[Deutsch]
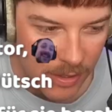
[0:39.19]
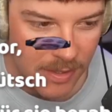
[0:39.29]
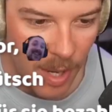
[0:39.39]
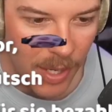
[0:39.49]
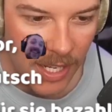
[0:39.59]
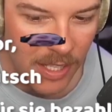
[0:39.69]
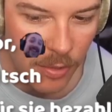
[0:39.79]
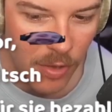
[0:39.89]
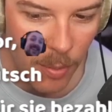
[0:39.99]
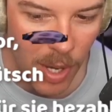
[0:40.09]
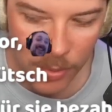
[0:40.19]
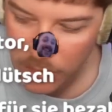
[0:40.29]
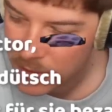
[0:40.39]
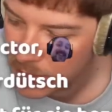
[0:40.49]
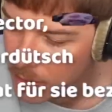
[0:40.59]
Das kann man eigentlich auch für Amar
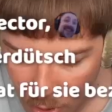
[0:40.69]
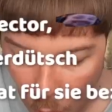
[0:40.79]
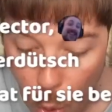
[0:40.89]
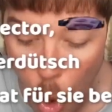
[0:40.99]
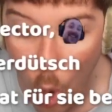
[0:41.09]
benutzen. Oh, oh,